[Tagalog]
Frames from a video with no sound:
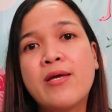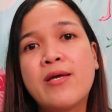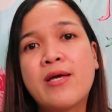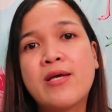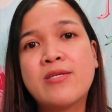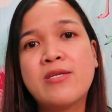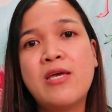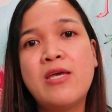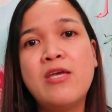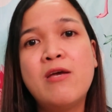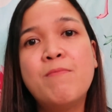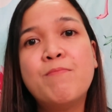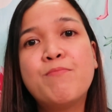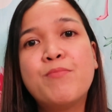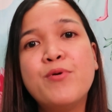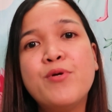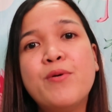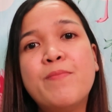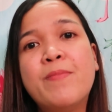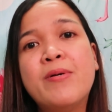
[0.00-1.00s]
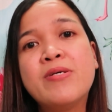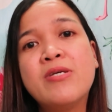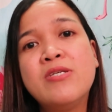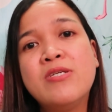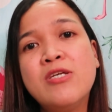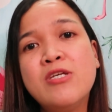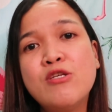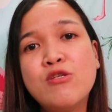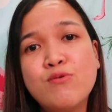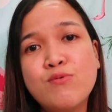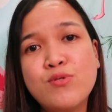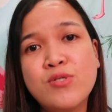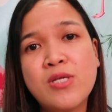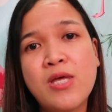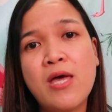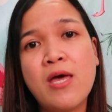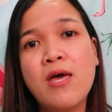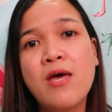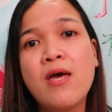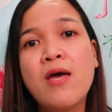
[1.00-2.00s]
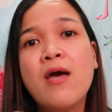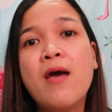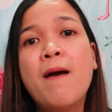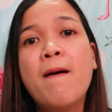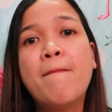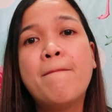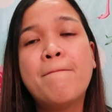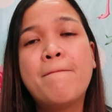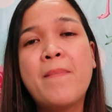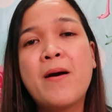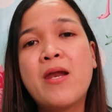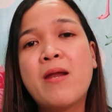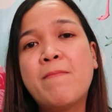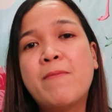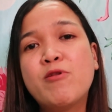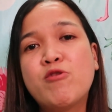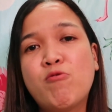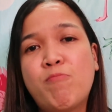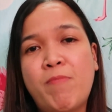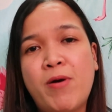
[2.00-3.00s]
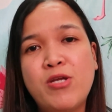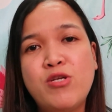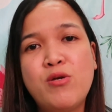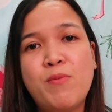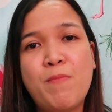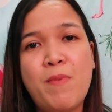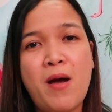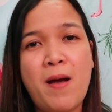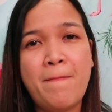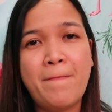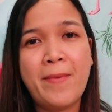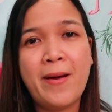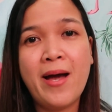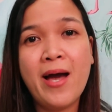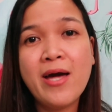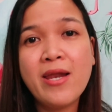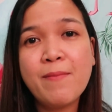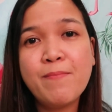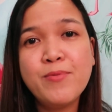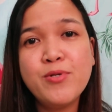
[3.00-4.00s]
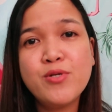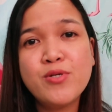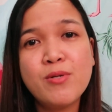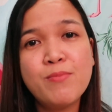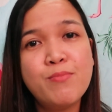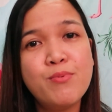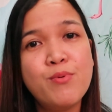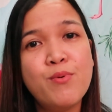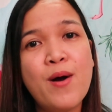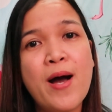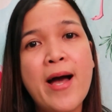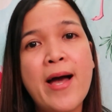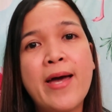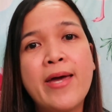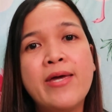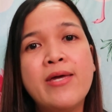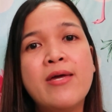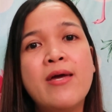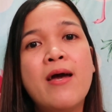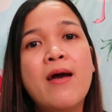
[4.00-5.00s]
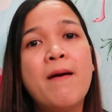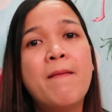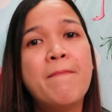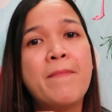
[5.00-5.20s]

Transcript: Kasi yan po yung magiging susi para matupad yung mga pangarap nyo sa buhay,